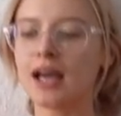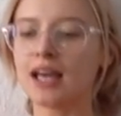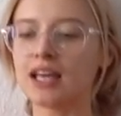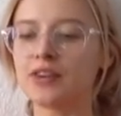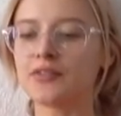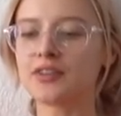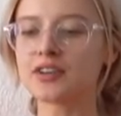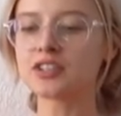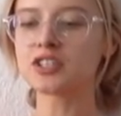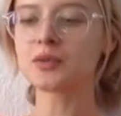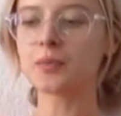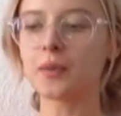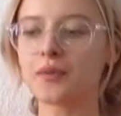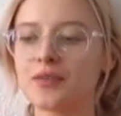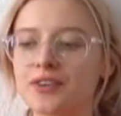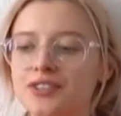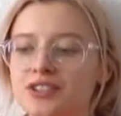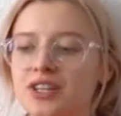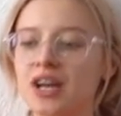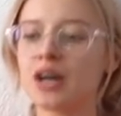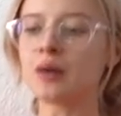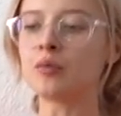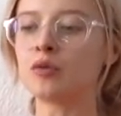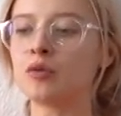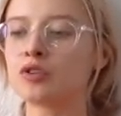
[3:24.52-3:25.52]
I właśnie
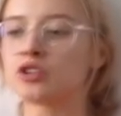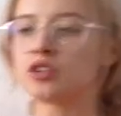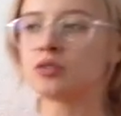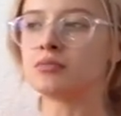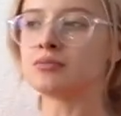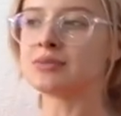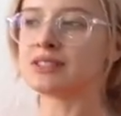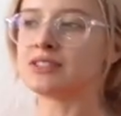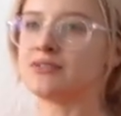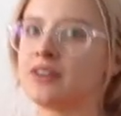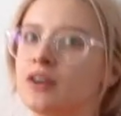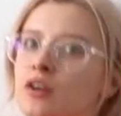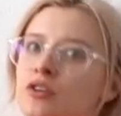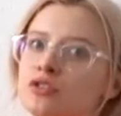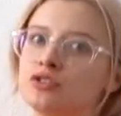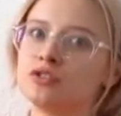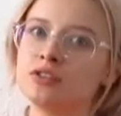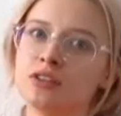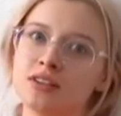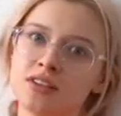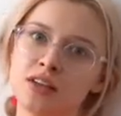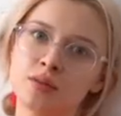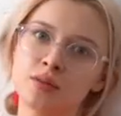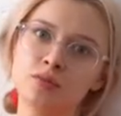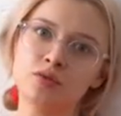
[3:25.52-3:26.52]
powiedziałam o tym dwie
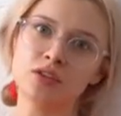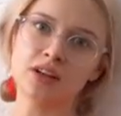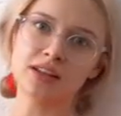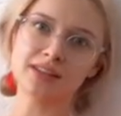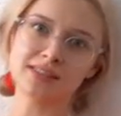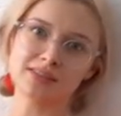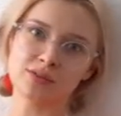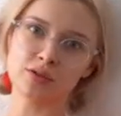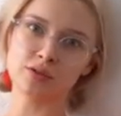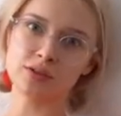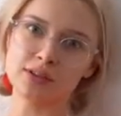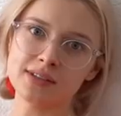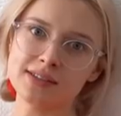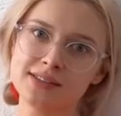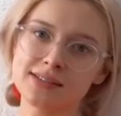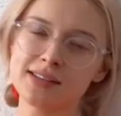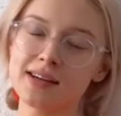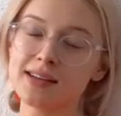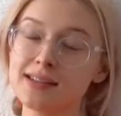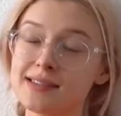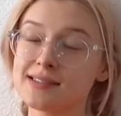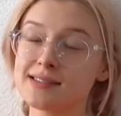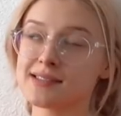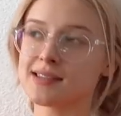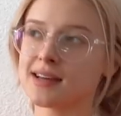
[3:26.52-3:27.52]
godziny temu na stories na
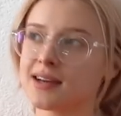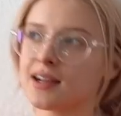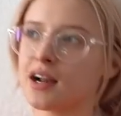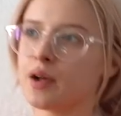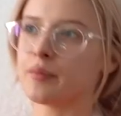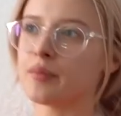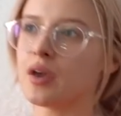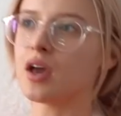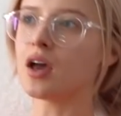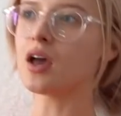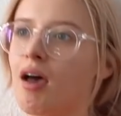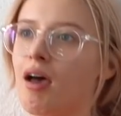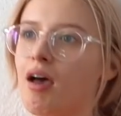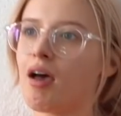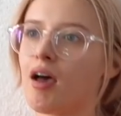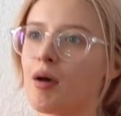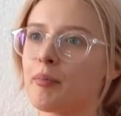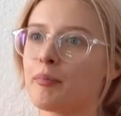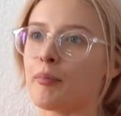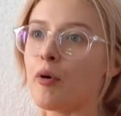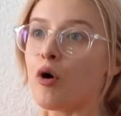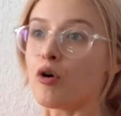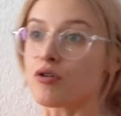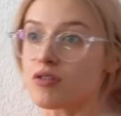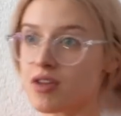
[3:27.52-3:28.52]
Instagramie, e,
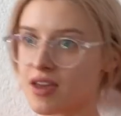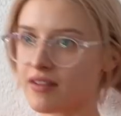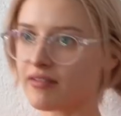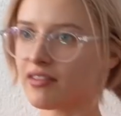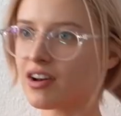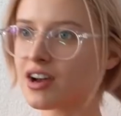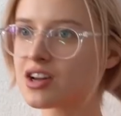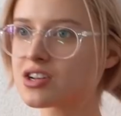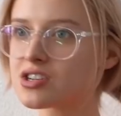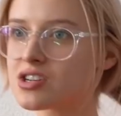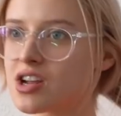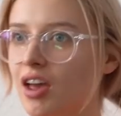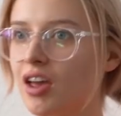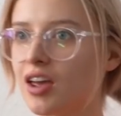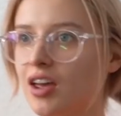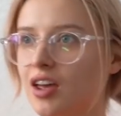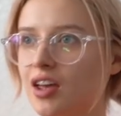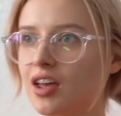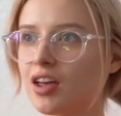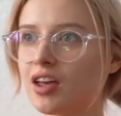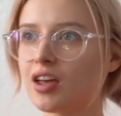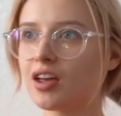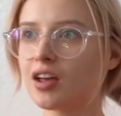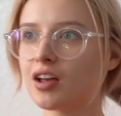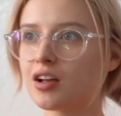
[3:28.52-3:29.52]
ponieważ
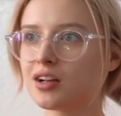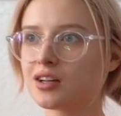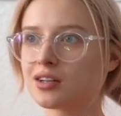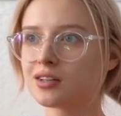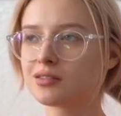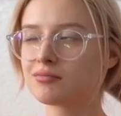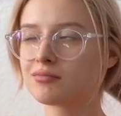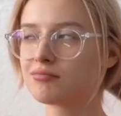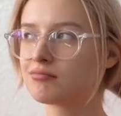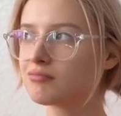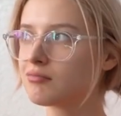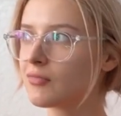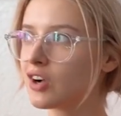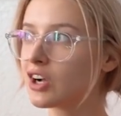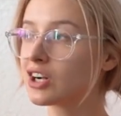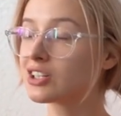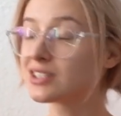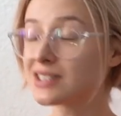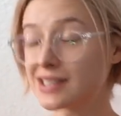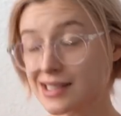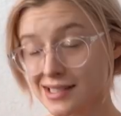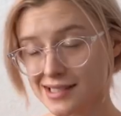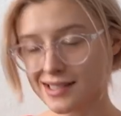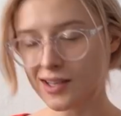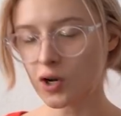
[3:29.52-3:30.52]
e,
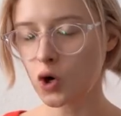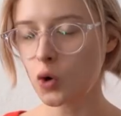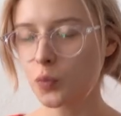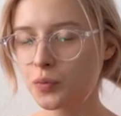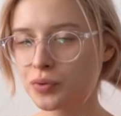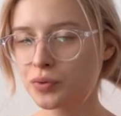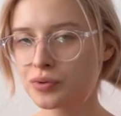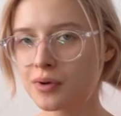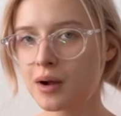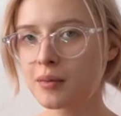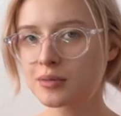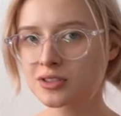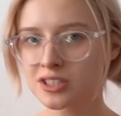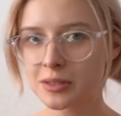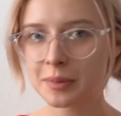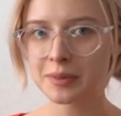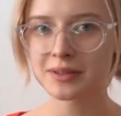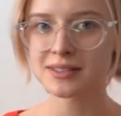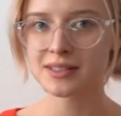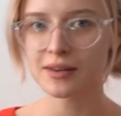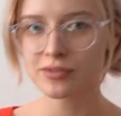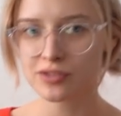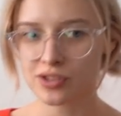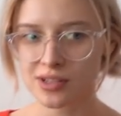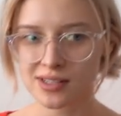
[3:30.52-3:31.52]
gdzieś zagubiłam, gdzie
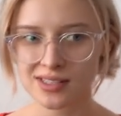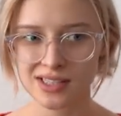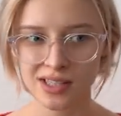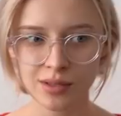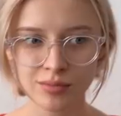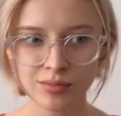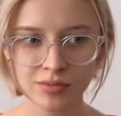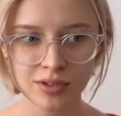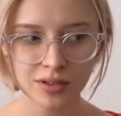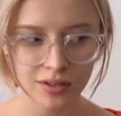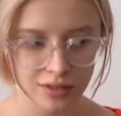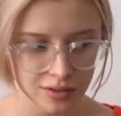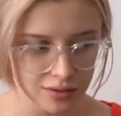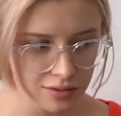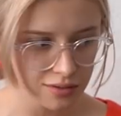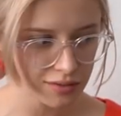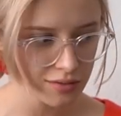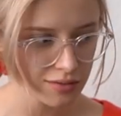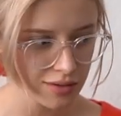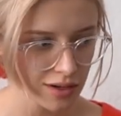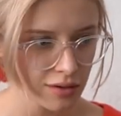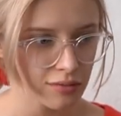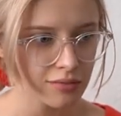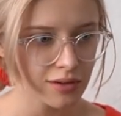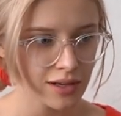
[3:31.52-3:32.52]
naprawdę zawsze jestem
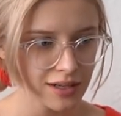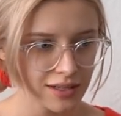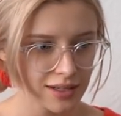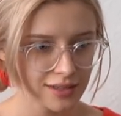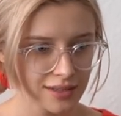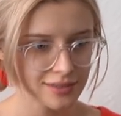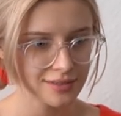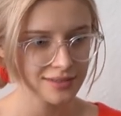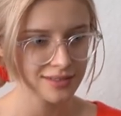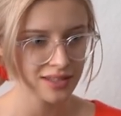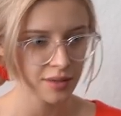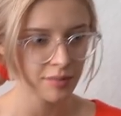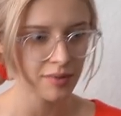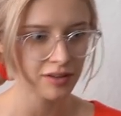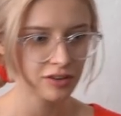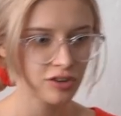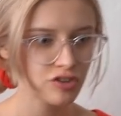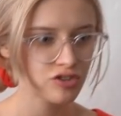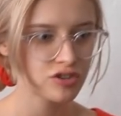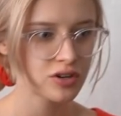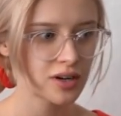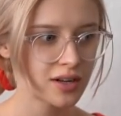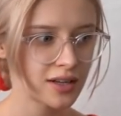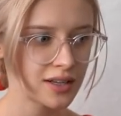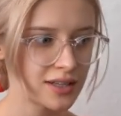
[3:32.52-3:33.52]
e, regularna,
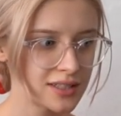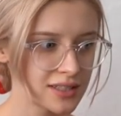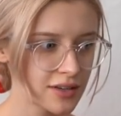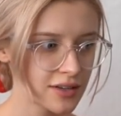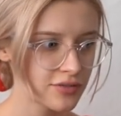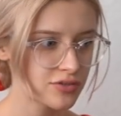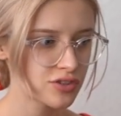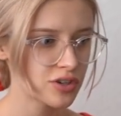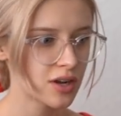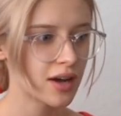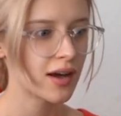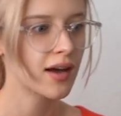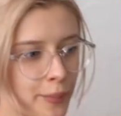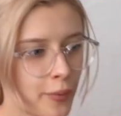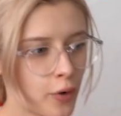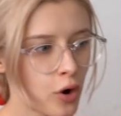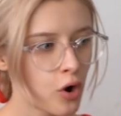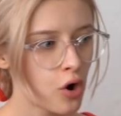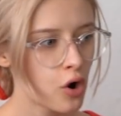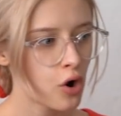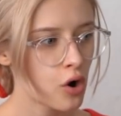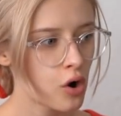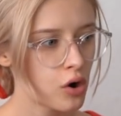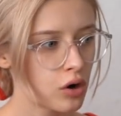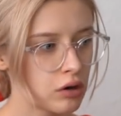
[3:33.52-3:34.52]
systematyczna i zawsze
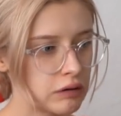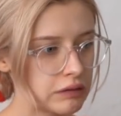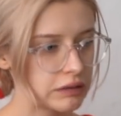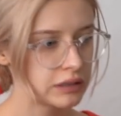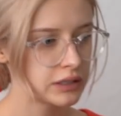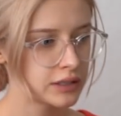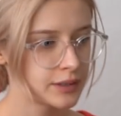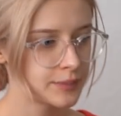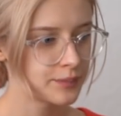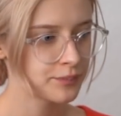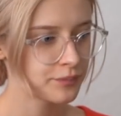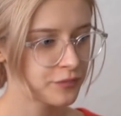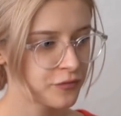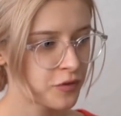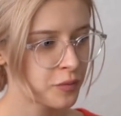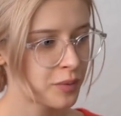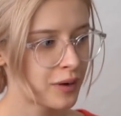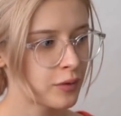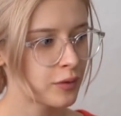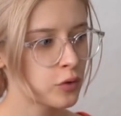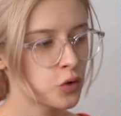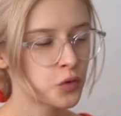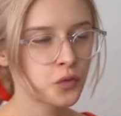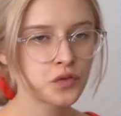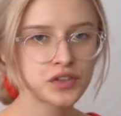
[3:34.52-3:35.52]
po
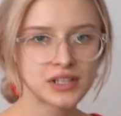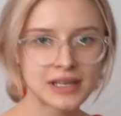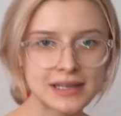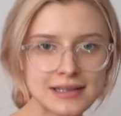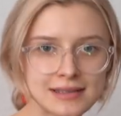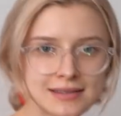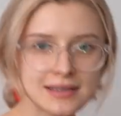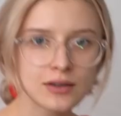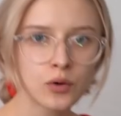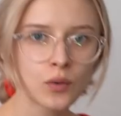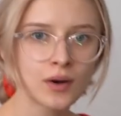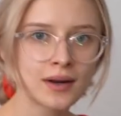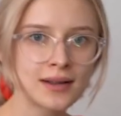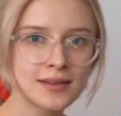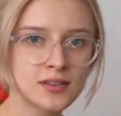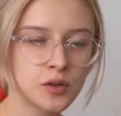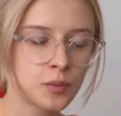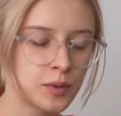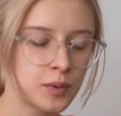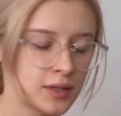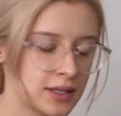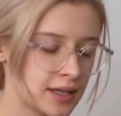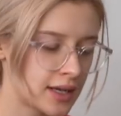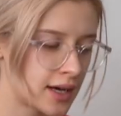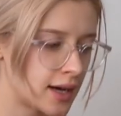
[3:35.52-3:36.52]
wybraniu zwycięzcy kładę
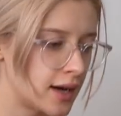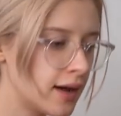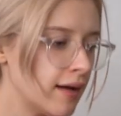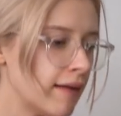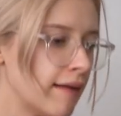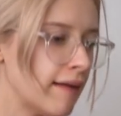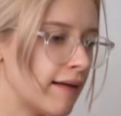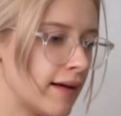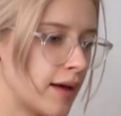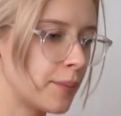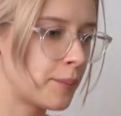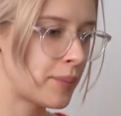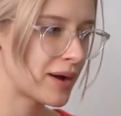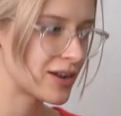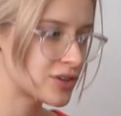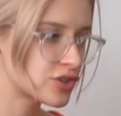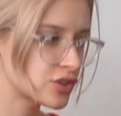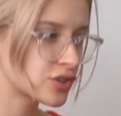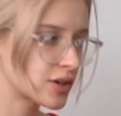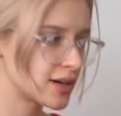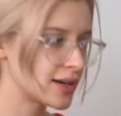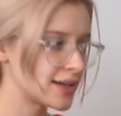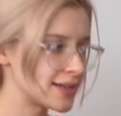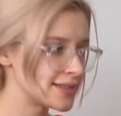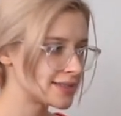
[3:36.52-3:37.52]
sobie na
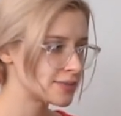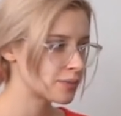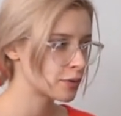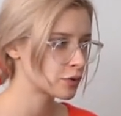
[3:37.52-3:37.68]
paczkę z